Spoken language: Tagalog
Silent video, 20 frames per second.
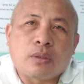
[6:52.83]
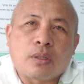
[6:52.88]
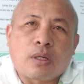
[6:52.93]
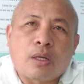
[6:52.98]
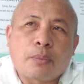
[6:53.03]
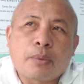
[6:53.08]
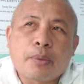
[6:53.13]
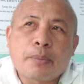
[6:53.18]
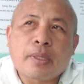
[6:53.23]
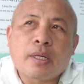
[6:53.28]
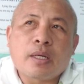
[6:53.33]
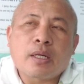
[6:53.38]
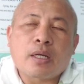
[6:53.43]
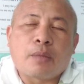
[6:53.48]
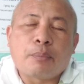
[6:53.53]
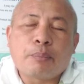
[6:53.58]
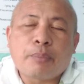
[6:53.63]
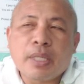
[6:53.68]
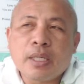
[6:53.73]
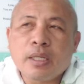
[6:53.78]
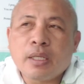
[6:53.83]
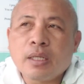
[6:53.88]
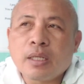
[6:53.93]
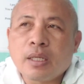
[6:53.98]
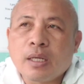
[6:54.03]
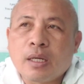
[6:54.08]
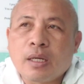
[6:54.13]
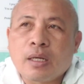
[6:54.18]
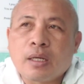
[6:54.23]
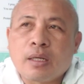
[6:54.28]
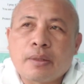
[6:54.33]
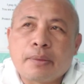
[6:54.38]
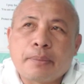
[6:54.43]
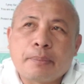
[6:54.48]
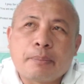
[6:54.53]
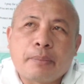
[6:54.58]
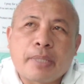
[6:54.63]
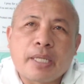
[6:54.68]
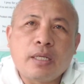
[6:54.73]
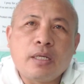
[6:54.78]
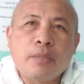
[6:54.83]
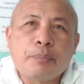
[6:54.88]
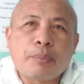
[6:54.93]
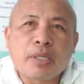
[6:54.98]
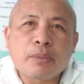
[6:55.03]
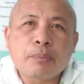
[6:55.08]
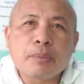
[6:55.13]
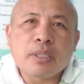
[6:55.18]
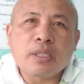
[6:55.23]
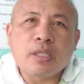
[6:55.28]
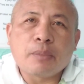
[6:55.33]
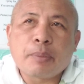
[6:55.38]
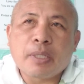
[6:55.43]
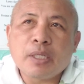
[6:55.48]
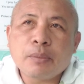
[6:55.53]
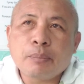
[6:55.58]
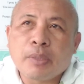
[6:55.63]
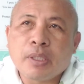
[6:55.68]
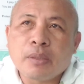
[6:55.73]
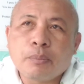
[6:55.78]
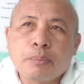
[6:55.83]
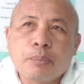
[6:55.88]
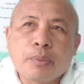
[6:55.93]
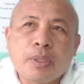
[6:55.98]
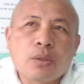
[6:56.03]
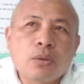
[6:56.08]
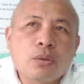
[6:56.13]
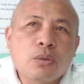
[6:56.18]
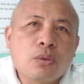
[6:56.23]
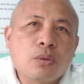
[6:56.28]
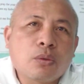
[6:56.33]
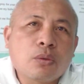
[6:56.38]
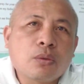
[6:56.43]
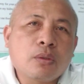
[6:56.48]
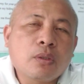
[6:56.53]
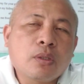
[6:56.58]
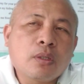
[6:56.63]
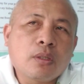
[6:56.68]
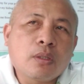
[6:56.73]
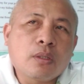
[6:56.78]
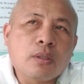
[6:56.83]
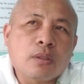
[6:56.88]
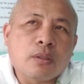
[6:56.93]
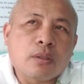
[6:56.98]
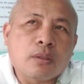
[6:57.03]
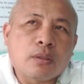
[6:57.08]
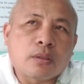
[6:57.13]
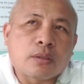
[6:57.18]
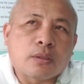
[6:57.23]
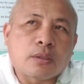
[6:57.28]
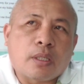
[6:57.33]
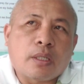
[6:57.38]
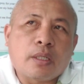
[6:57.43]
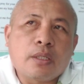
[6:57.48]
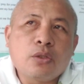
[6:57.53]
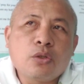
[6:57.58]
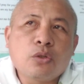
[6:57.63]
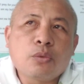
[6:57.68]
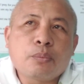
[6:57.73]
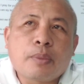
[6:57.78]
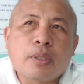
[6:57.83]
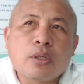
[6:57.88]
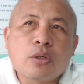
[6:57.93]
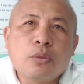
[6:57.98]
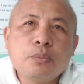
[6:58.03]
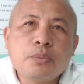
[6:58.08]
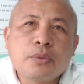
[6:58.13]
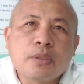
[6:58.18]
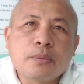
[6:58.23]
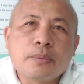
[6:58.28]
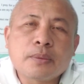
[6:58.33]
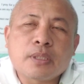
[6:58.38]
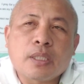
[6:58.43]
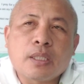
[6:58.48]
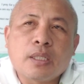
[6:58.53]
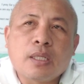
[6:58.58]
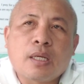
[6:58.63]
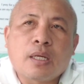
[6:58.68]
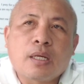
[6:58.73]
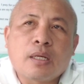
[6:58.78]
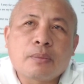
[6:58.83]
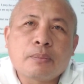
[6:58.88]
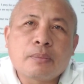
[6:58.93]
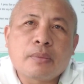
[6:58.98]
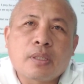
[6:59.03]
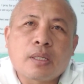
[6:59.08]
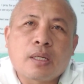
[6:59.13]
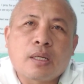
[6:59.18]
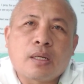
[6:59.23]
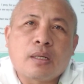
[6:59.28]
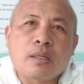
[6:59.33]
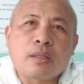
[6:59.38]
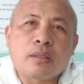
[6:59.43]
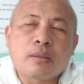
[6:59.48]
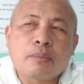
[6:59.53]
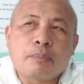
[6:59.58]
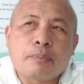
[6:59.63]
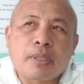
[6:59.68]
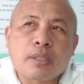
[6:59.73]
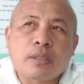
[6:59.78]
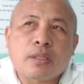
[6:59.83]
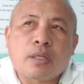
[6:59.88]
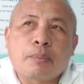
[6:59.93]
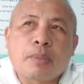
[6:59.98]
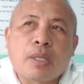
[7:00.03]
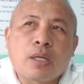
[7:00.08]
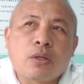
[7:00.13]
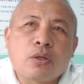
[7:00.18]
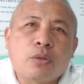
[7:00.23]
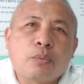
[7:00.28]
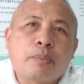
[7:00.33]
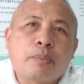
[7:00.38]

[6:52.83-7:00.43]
na may mga company nga by department department pero sa inyong pag-observe sa ilahang mga pagtrabaho,